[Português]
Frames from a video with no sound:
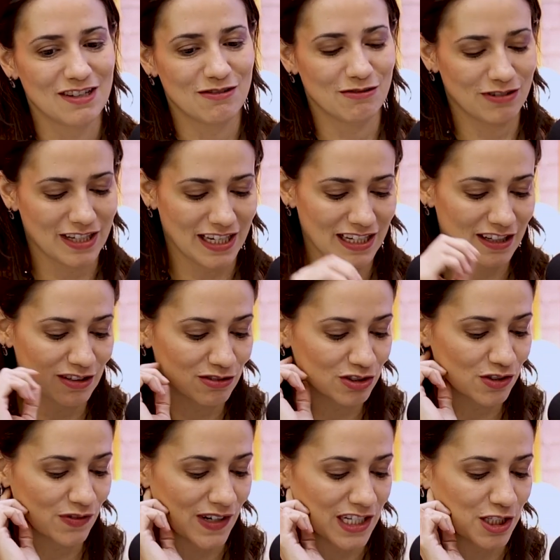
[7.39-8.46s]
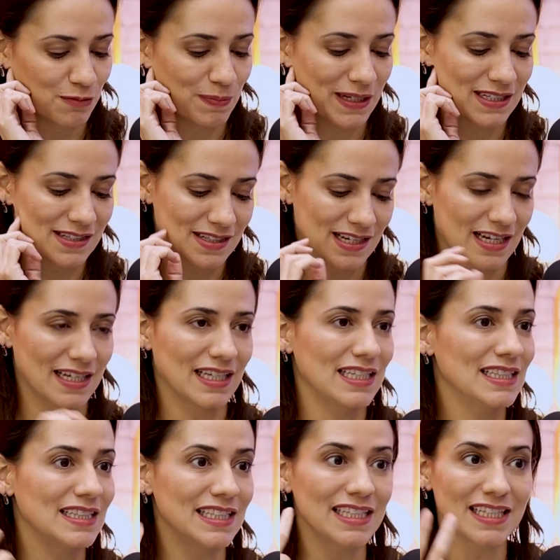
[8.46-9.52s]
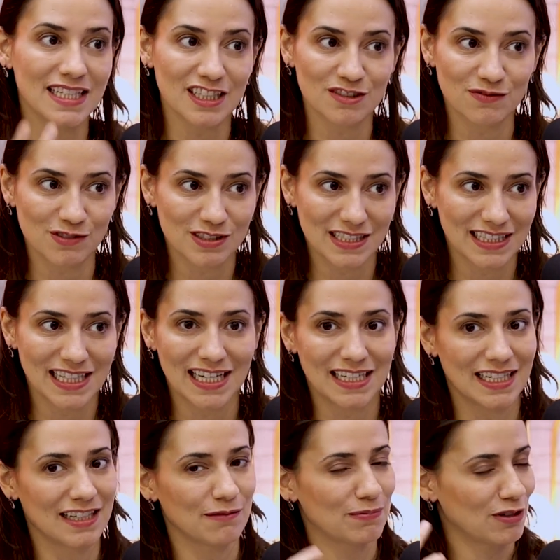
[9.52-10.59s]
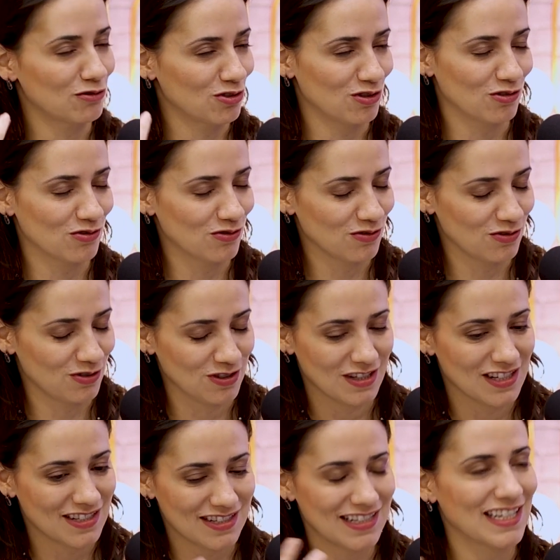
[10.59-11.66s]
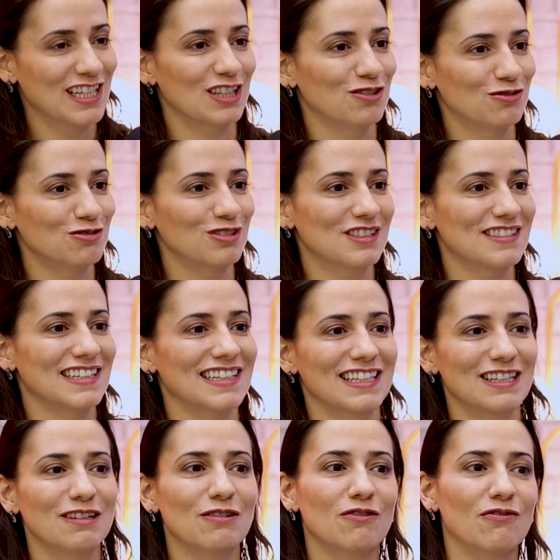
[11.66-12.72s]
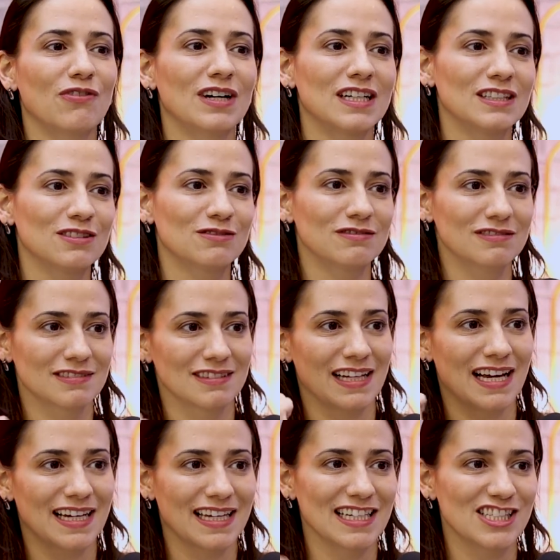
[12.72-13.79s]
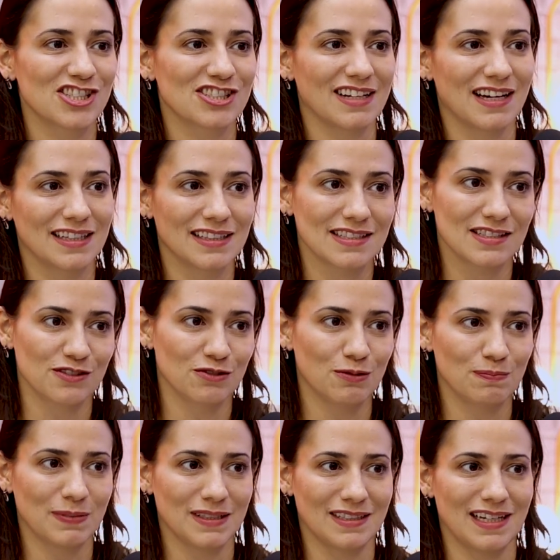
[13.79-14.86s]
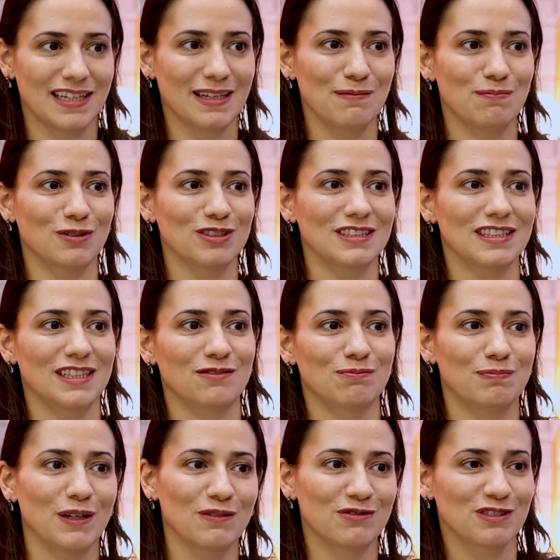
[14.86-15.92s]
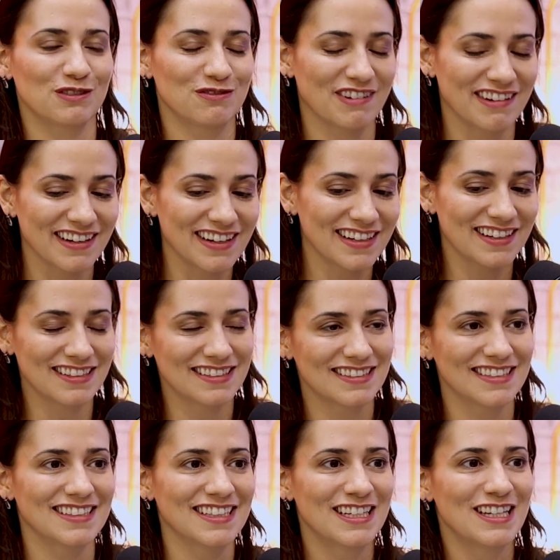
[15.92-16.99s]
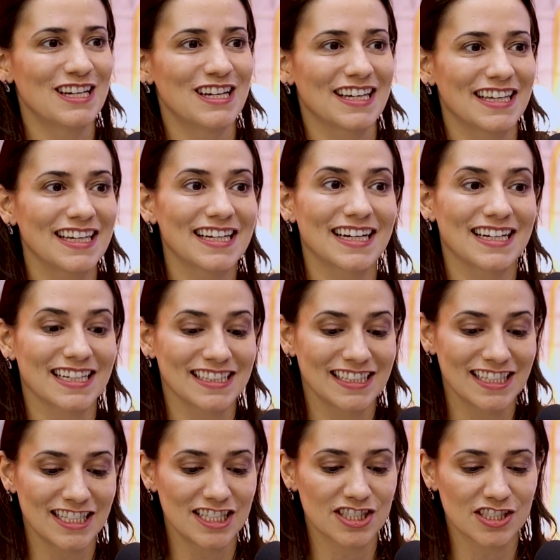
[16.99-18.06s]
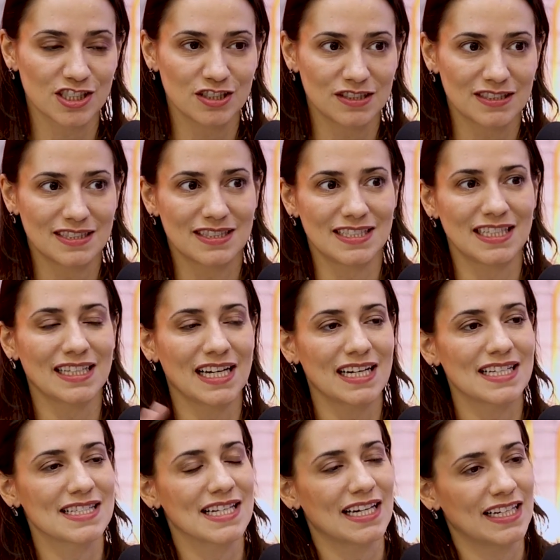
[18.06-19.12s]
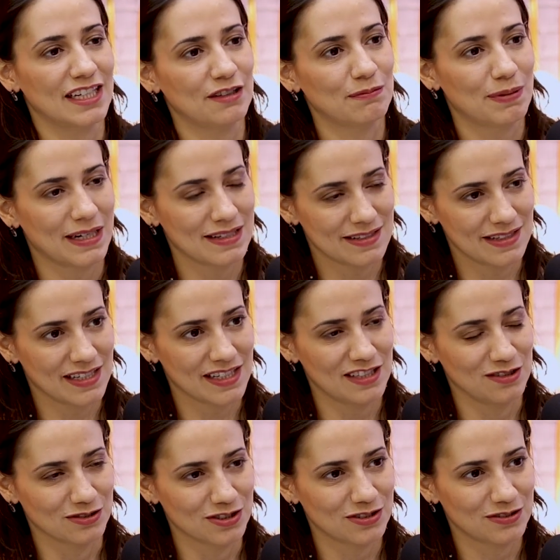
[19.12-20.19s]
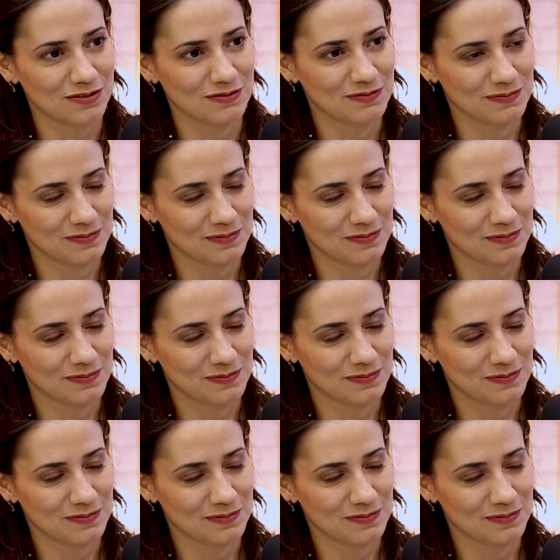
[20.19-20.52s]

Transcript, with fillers: O que é que nos faz pensar? Que dicas você daria para os nossos seguidores aí quando dá aquele start assim, opa, aqui pode ter um pênfico diferente, que características sinalizariam para esse diagnóstico?